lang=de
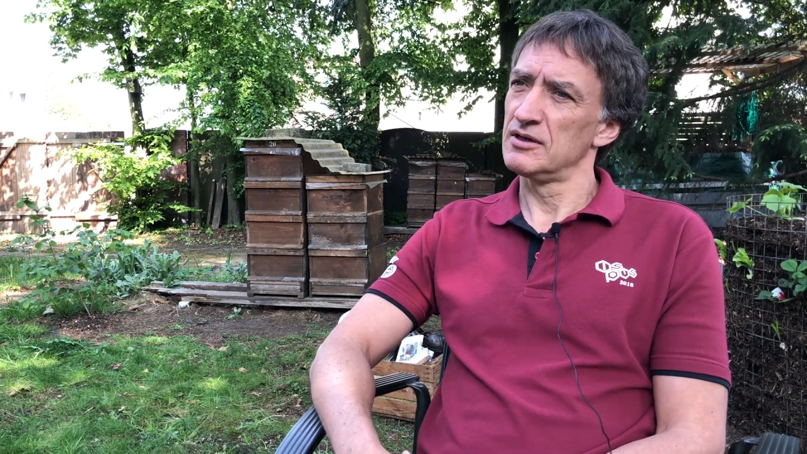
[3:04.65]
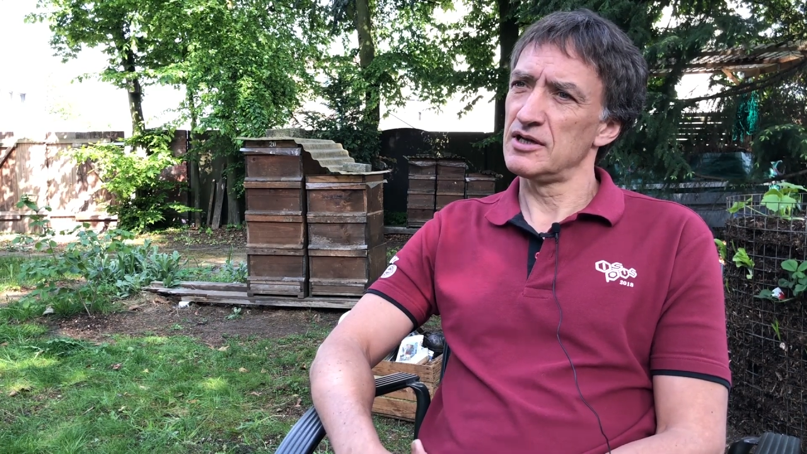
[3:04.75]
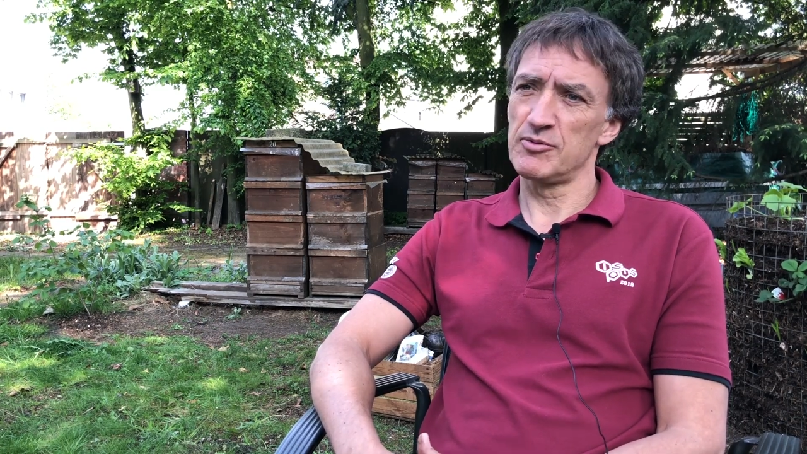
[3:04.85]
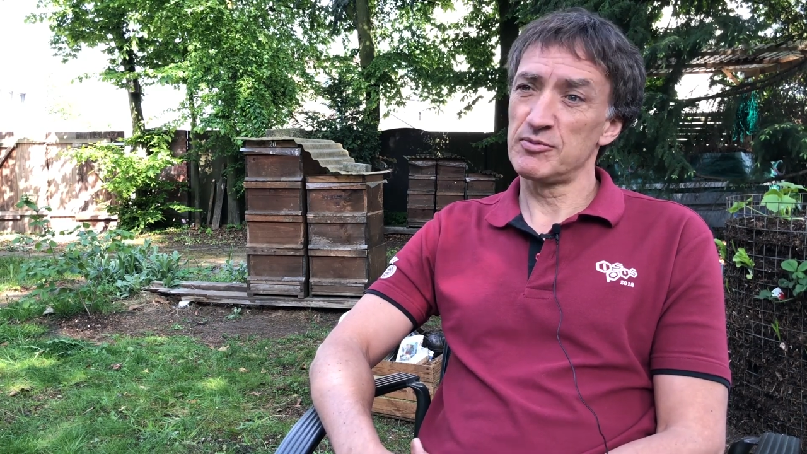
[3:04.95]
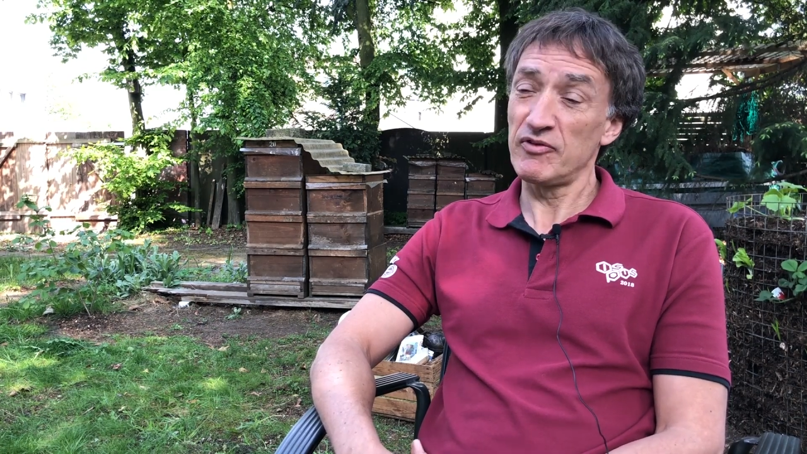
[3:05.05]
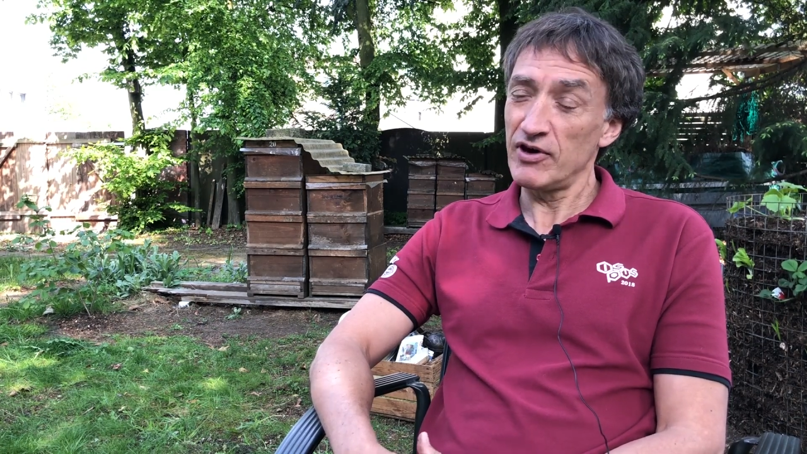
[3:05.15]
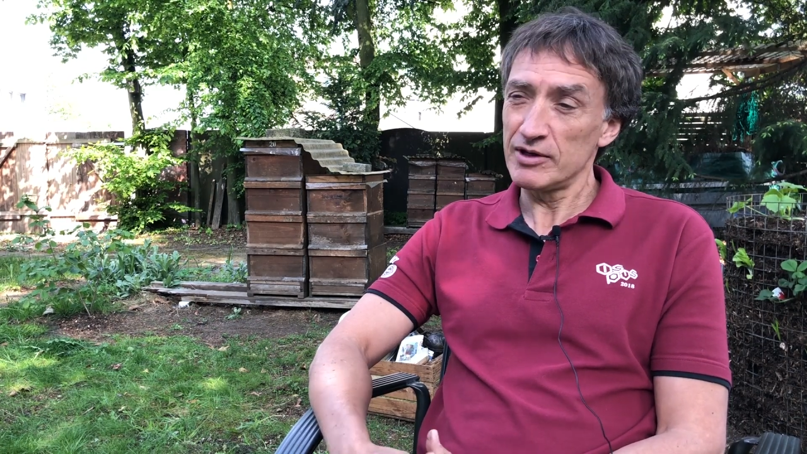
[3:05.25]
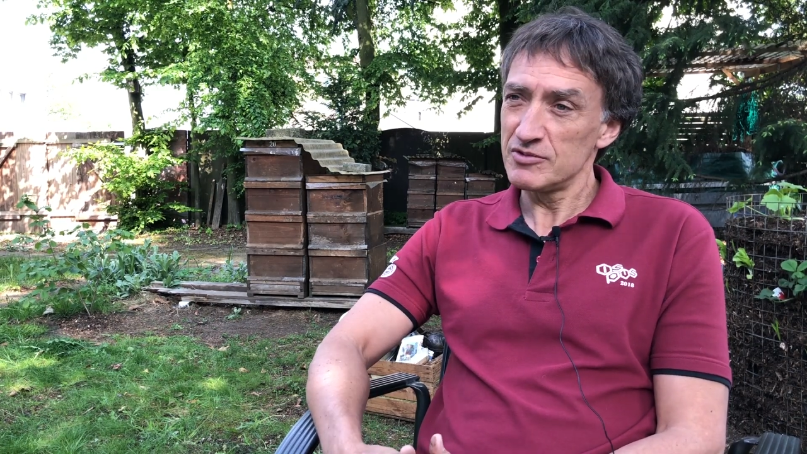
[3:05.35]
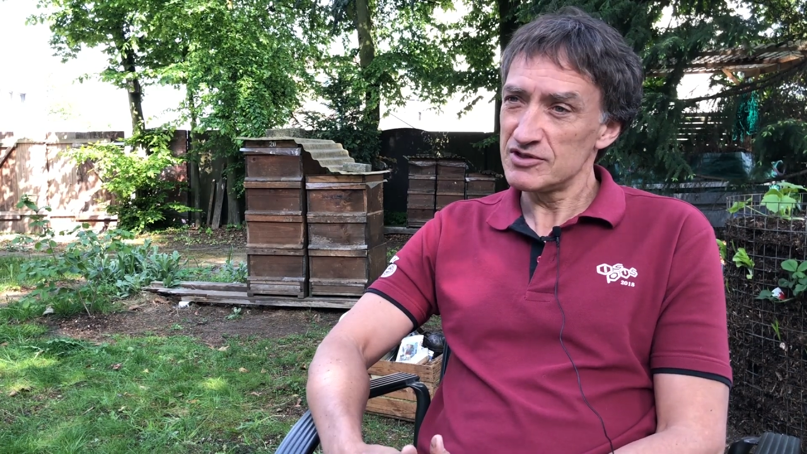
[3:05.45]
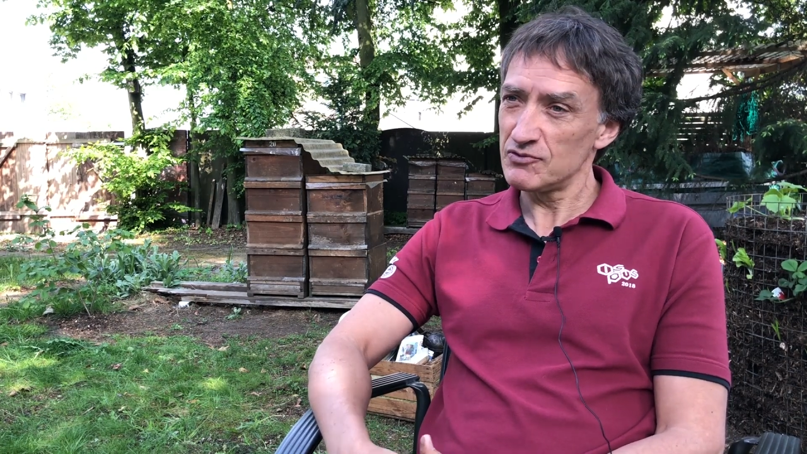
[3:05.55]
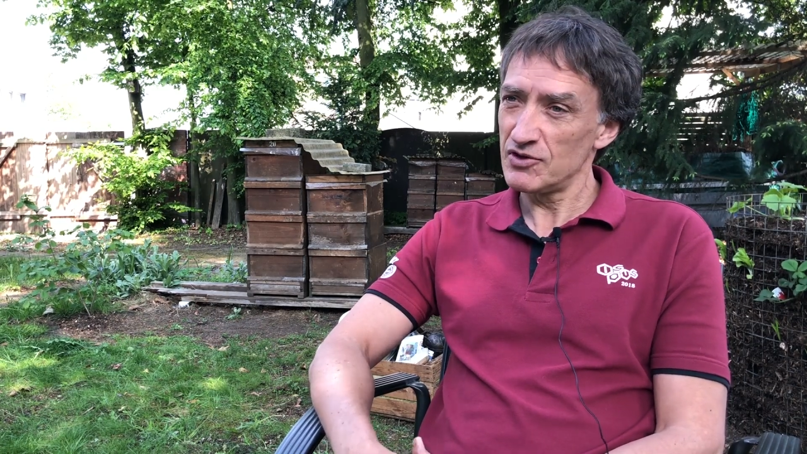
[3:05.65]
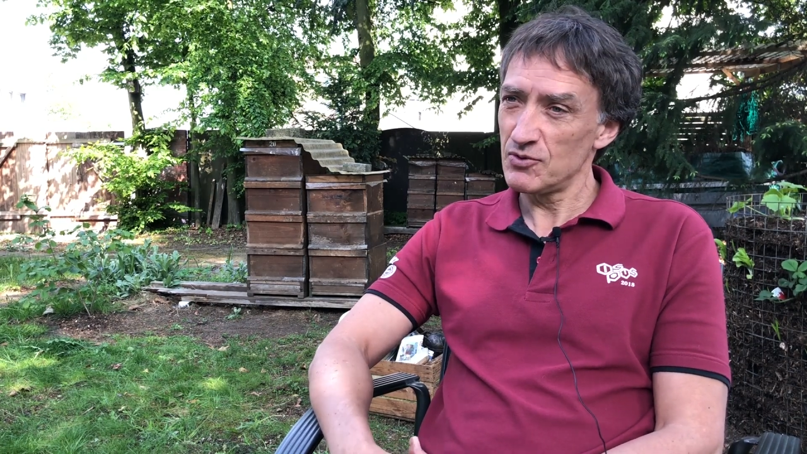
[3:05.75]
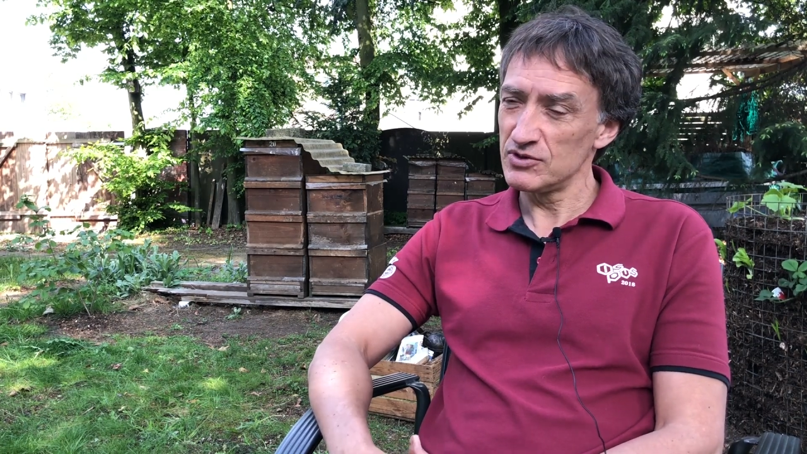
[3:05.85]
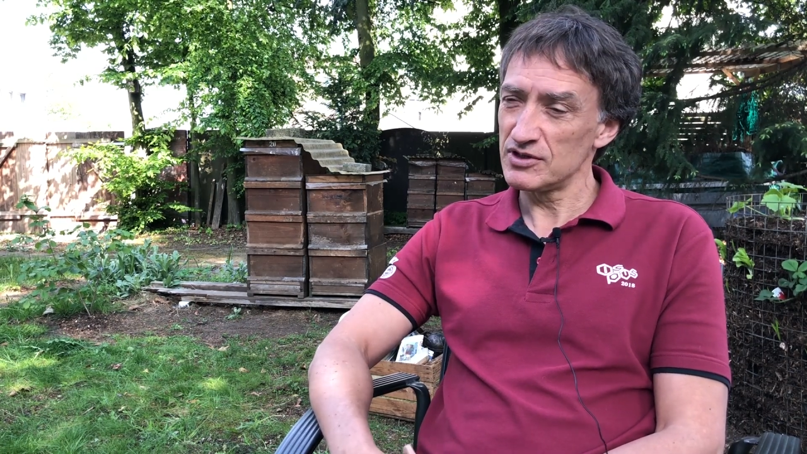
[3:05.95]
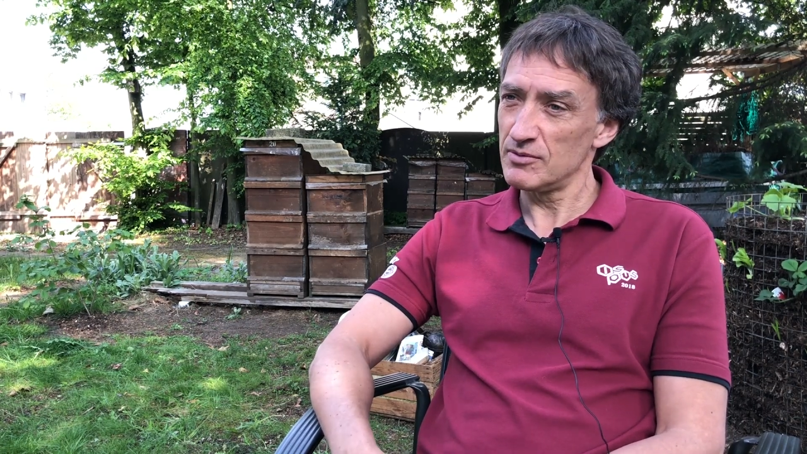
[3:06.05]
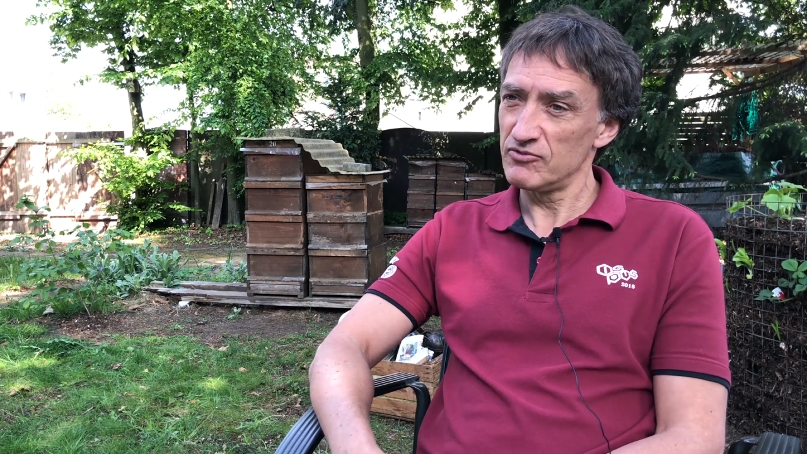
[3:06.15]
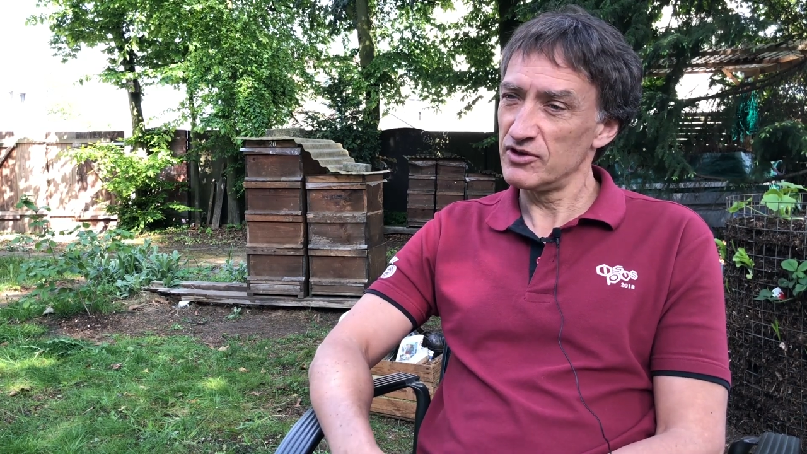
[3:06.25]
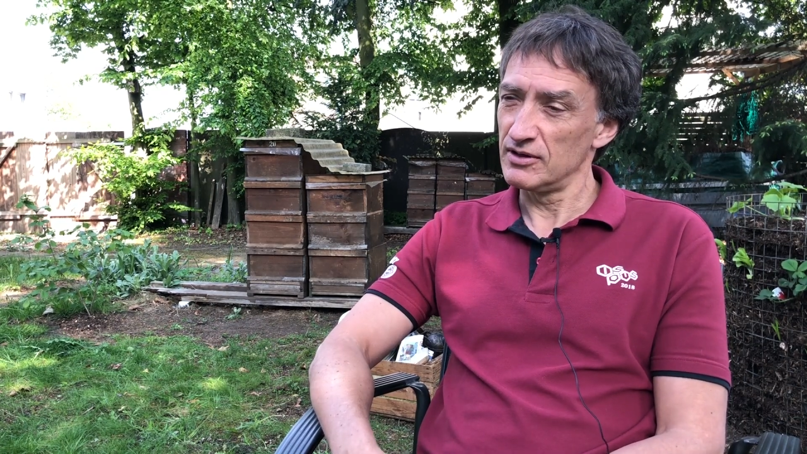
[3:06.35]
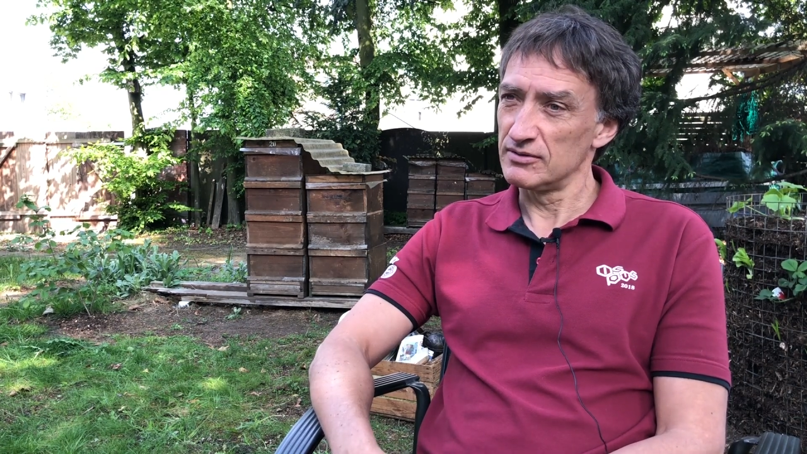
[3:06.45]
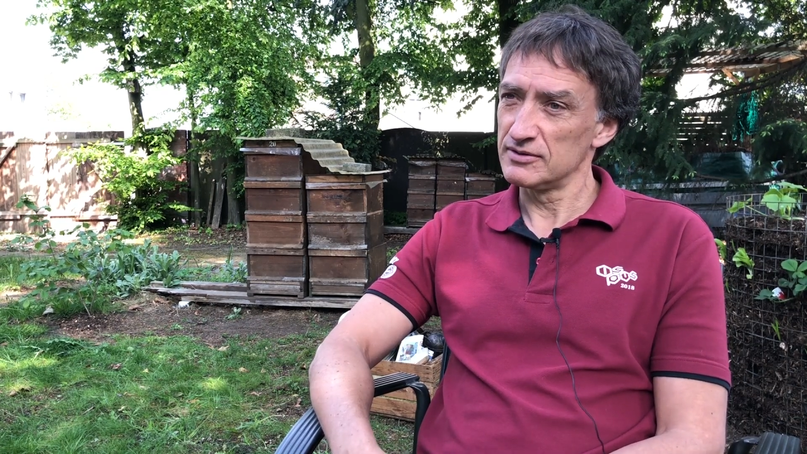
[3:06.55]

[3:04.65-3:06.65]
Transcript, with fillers: da habe ich bei weitem nicht so viel Honig gehabt wie hier.